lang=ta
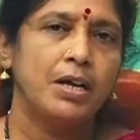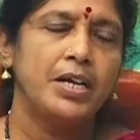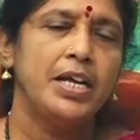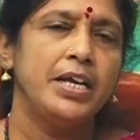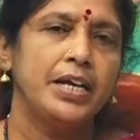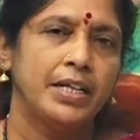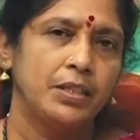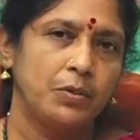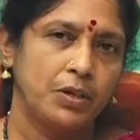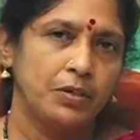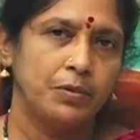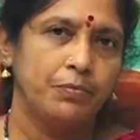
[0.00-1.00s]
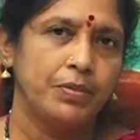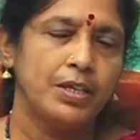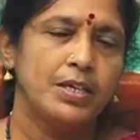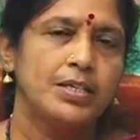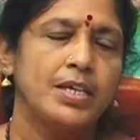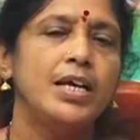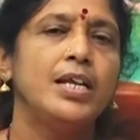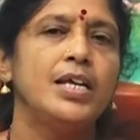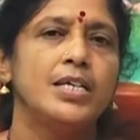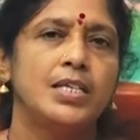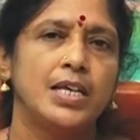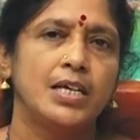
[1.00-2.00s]
மன்னி கிடந்துறங்கும்
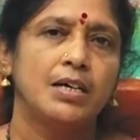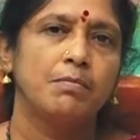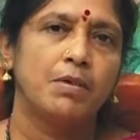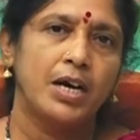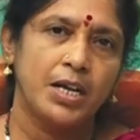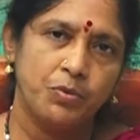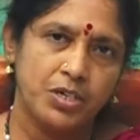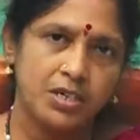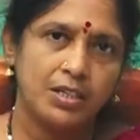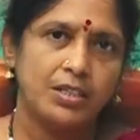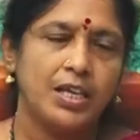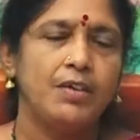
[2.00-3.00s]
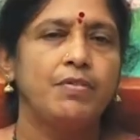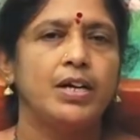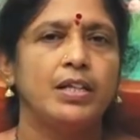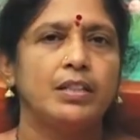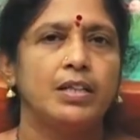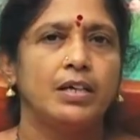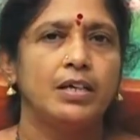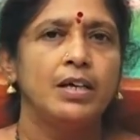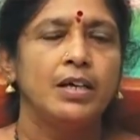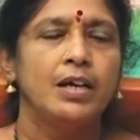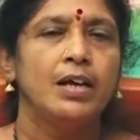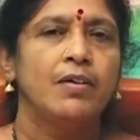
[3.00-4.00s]
சீரிய சிங்கம் அறிவுற்று தீ விழித்து
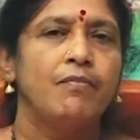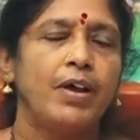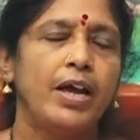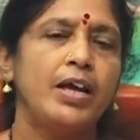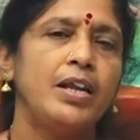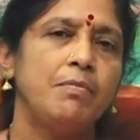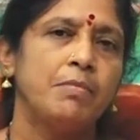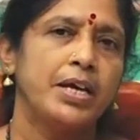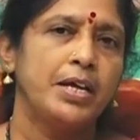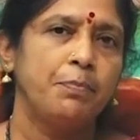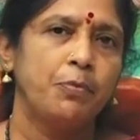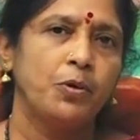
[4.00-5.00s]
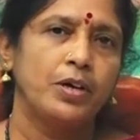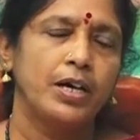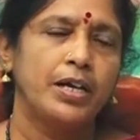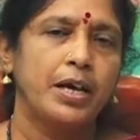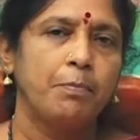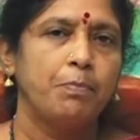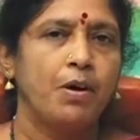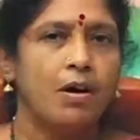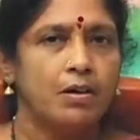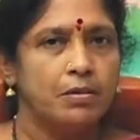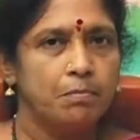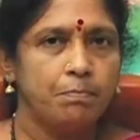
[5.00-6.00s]
வேரி மயிர் பொங்க
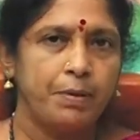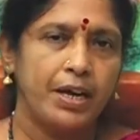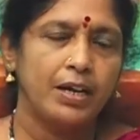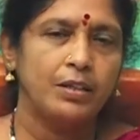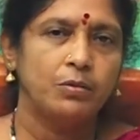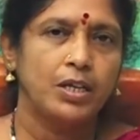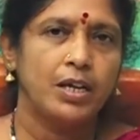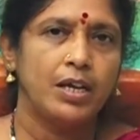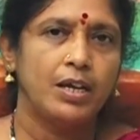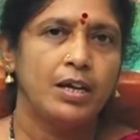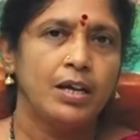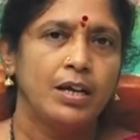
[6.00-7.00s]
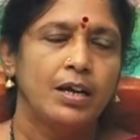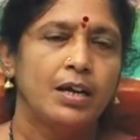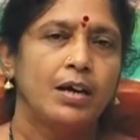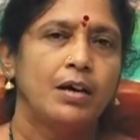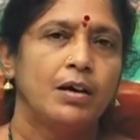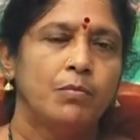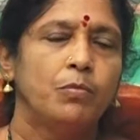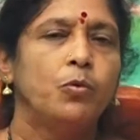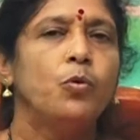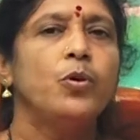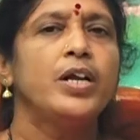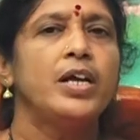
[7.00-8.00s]
எப்பாடும் பேர்ந்துதறி
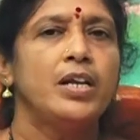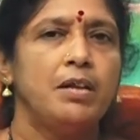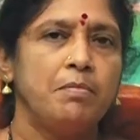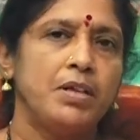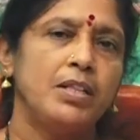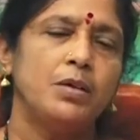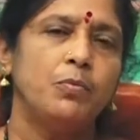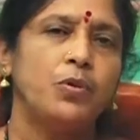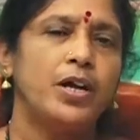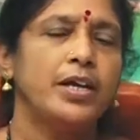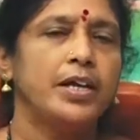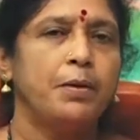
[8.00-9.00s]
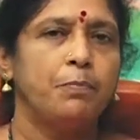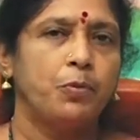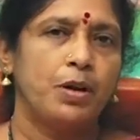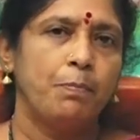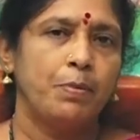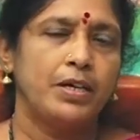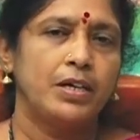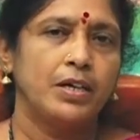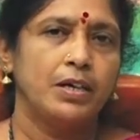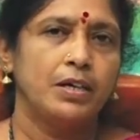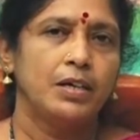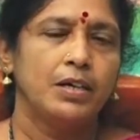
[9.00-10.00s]
மூறி நிமிர்ந்து முழங்கி
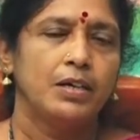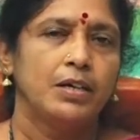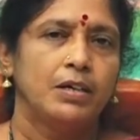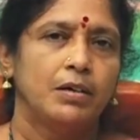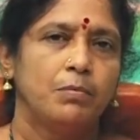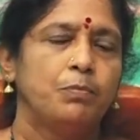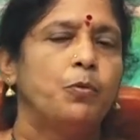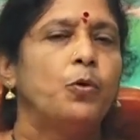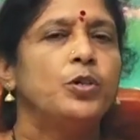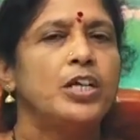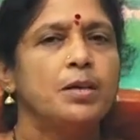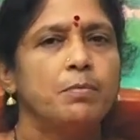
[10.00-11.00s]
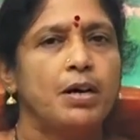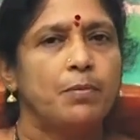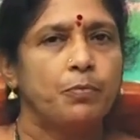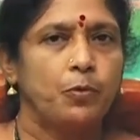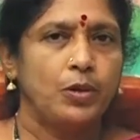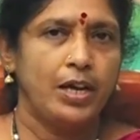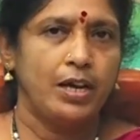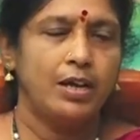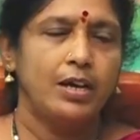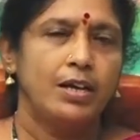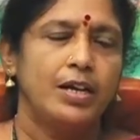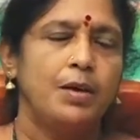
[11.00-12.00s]
புறப்பட்டு போதருமா போலே
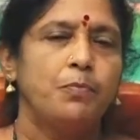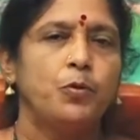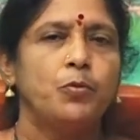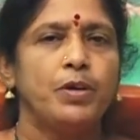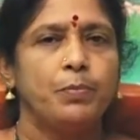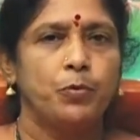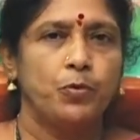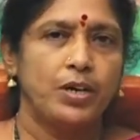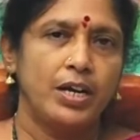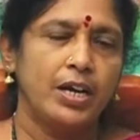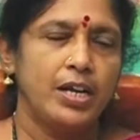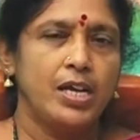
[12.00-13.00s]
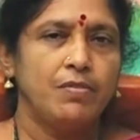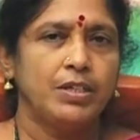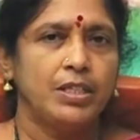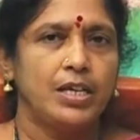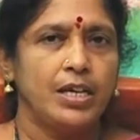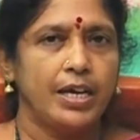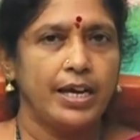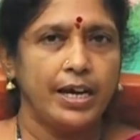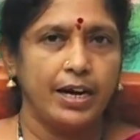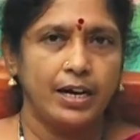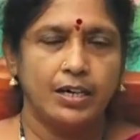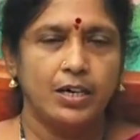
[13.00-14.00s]
நீ பூவை பூவன்னா நீ வந்து இங்கே
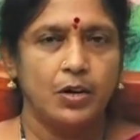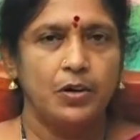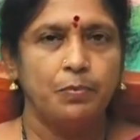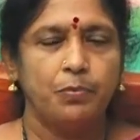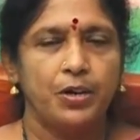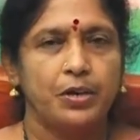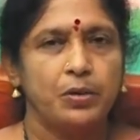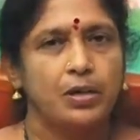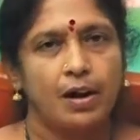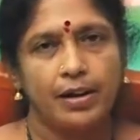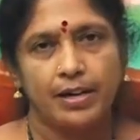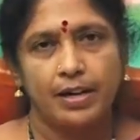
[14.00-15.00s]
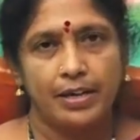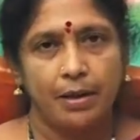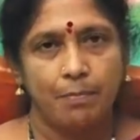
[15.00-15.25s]
எங்களுக்கு அருள் புரியணும்னு ஆண்டாள்